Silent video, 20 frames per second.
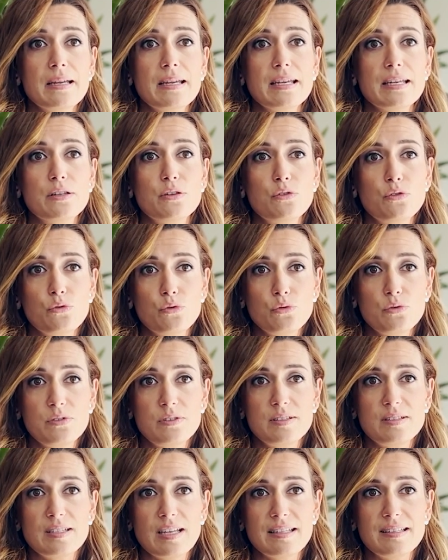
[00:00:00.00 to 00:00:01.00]
Et toute
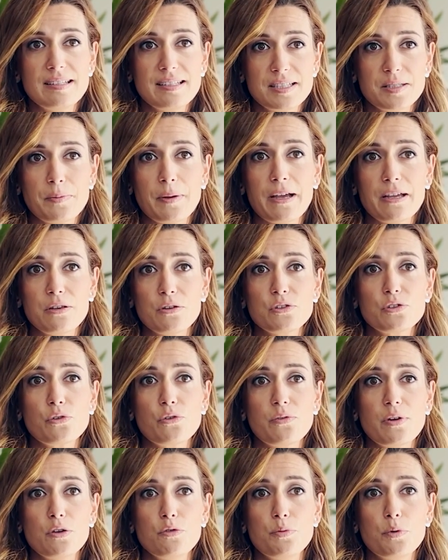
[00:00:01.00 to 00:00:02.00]
cette expérience
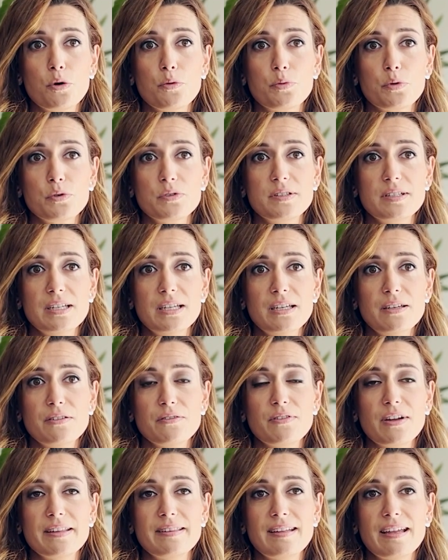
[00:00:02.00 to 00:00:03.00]
qu'on va lui proposer
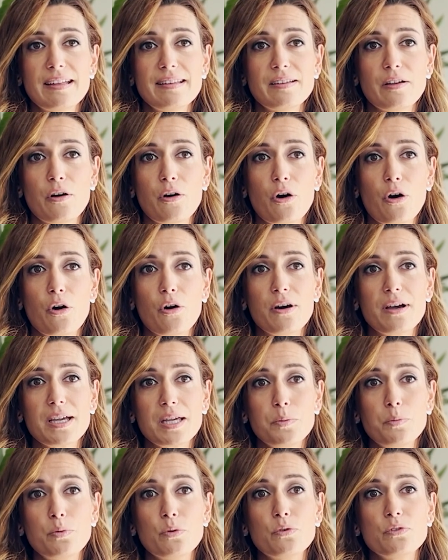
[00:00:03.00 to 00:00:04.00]
va être en
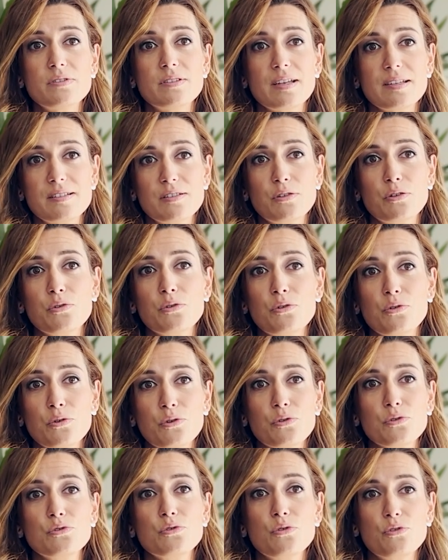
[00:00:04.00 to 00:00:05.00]
réponse à ce que le
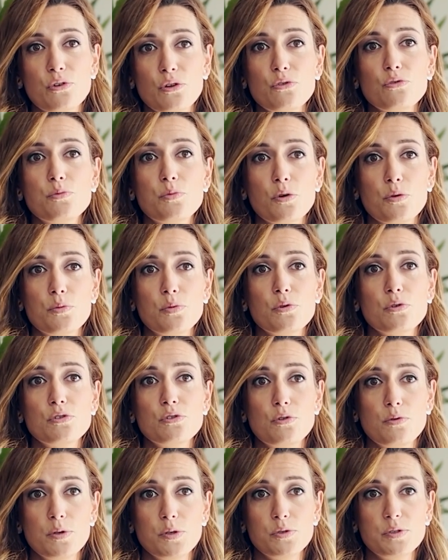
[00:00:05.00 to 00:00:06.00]
consultant nous
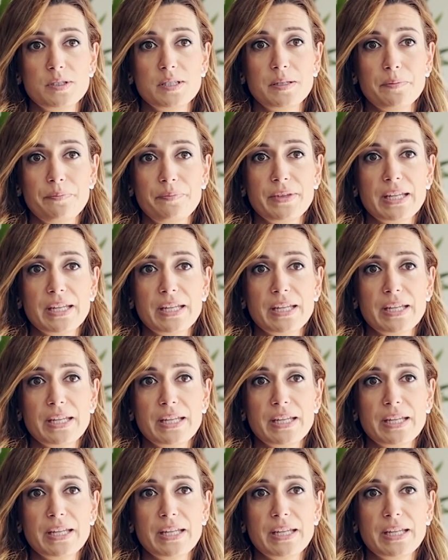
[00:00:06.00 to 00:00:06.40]
propose lui aussi.